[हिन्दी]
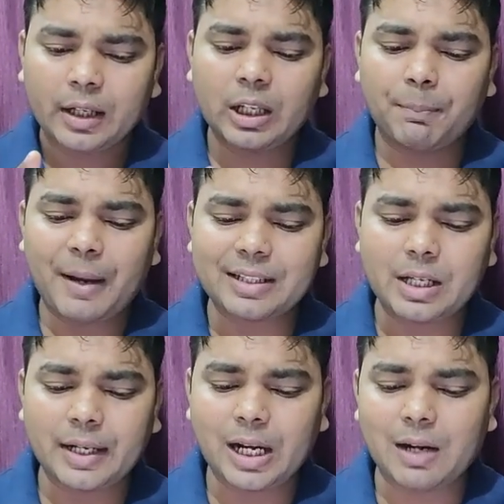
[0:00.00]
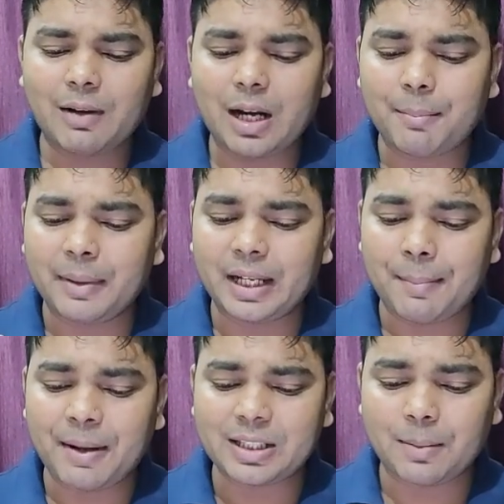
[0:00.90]
कि पैसा निकाल वाला
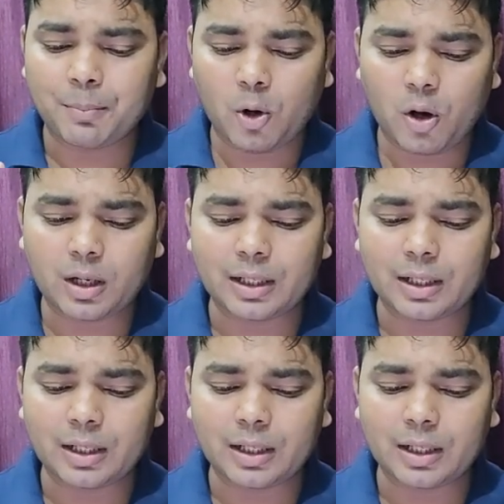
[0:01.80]
मेरा पैसा ब्लॉक